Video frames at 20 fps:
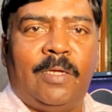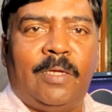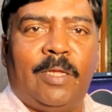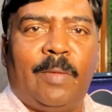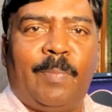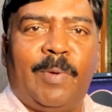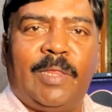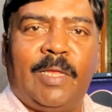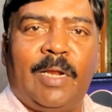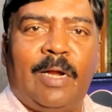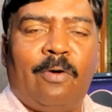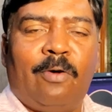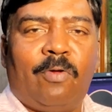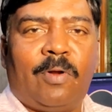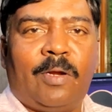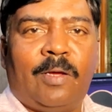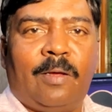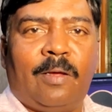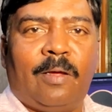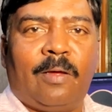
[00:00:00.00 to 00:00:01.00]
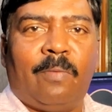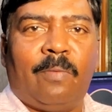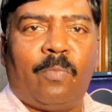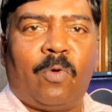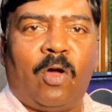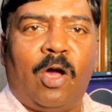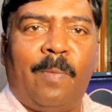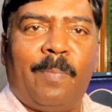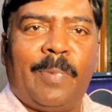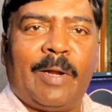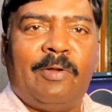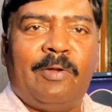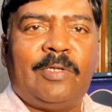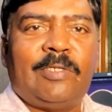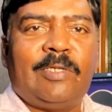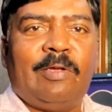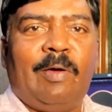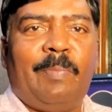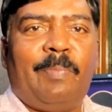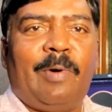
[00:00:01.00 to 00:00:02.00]
இதை பற்றிலாம் ஒரு
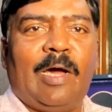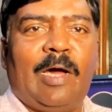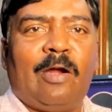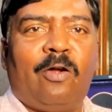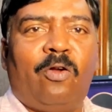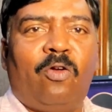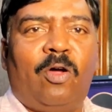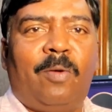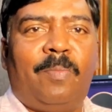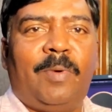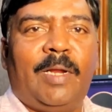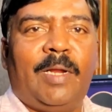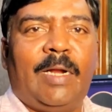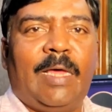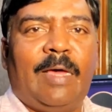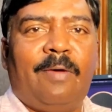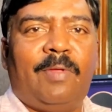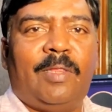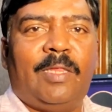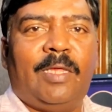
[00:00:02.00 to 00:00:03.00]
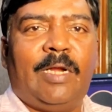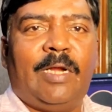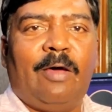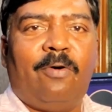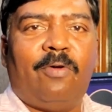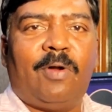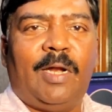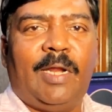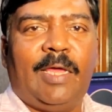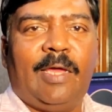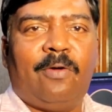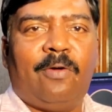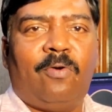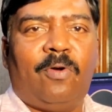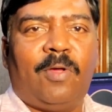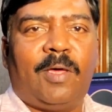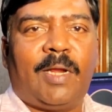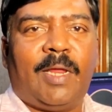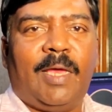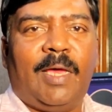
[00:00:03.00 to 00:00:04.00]
காம்ப்ரஹென்சிவாக பார்க்கணும் அப்படின்னா வந்து நான் ஒரு லிங்க்
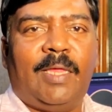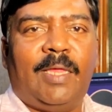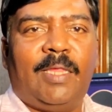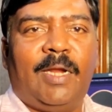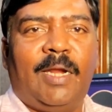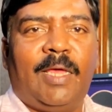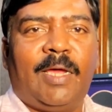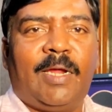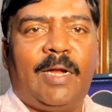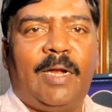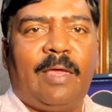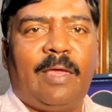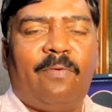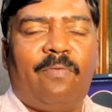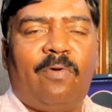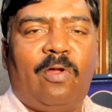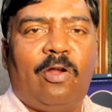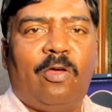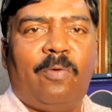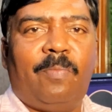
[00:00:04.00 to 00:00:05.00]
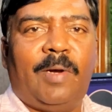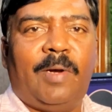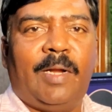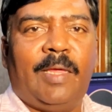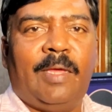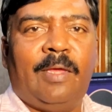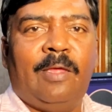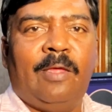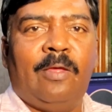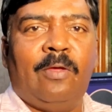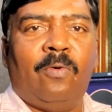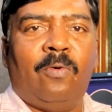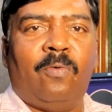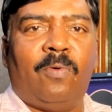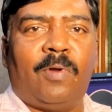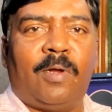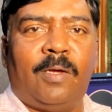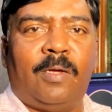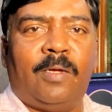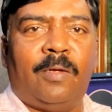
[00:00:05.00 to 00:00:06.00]
கொடுக்குறேன் அந்த லிங்க்கை நீங்கள் ஃபாலோ பண்ணி
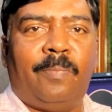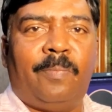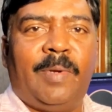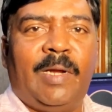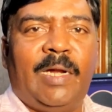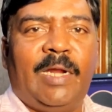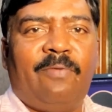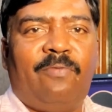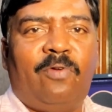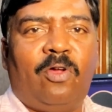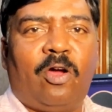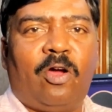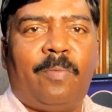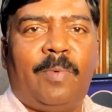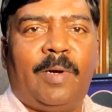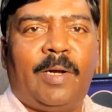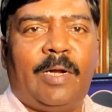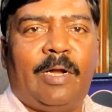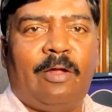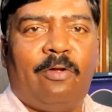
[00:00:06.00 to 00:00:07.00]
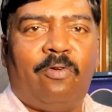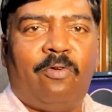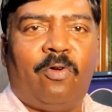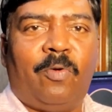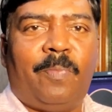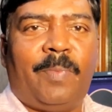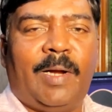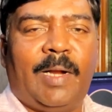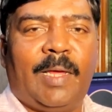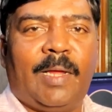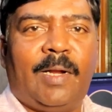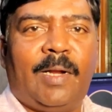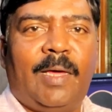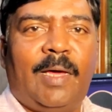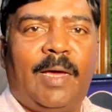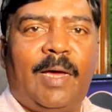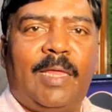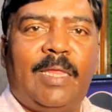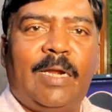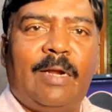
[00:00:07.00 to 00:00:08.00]
ஒரு பிடிஎஃப் டாக்குமெண்ட்டை டவுன்லோட் பண்ணிங்கன்னா
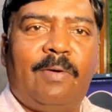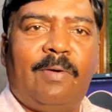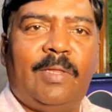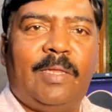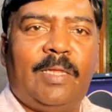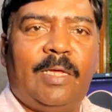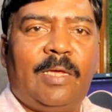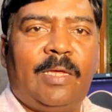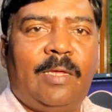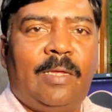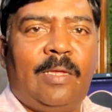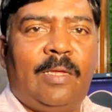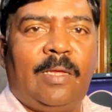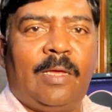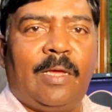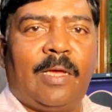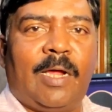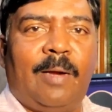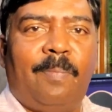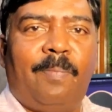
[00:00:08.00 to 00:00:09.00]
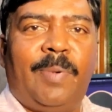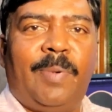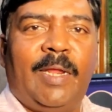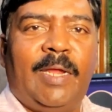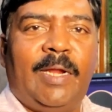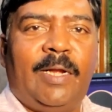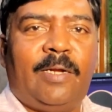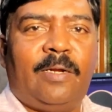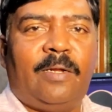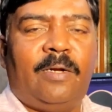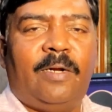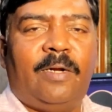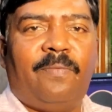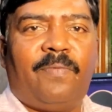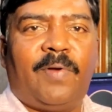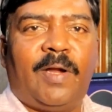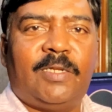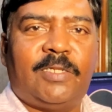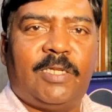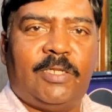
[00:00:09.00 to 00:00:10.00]
அதில் வந்து கம்ப்ளீட்
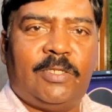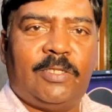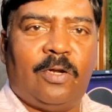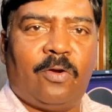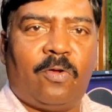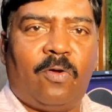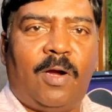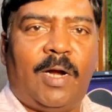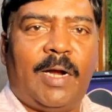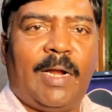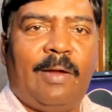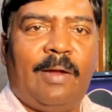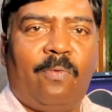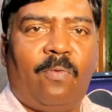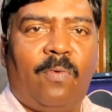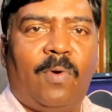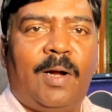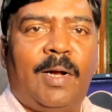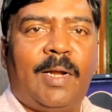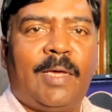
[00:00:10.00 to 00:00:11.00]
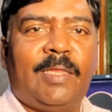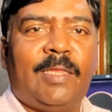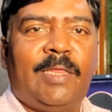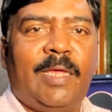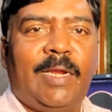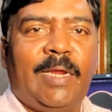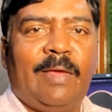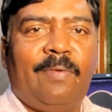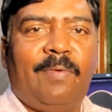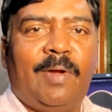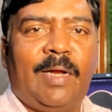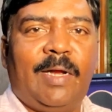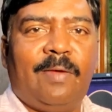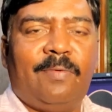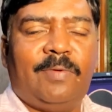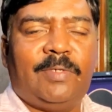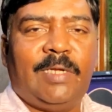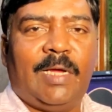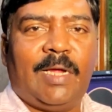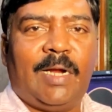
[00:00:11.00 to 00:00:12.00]
டிஃப்ரென்சஸ் இருக்கும் ஆனால் உங்களுக்கு தெரிய வேண்டிய
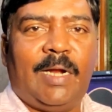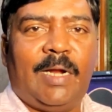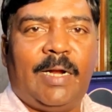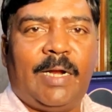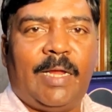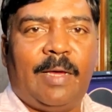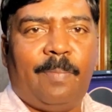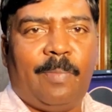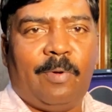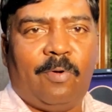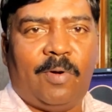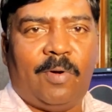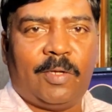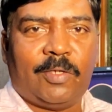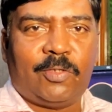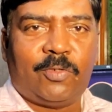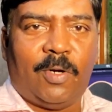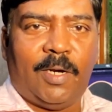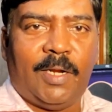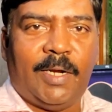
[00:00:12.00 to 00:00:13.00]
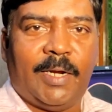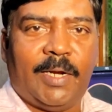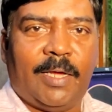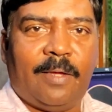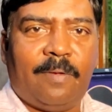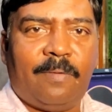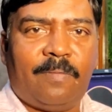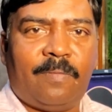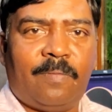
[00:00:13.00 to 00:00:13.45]
விஷயங்கள்லாம் நான் இப்போ உங்களுக்கு சொல்லிட்டேன்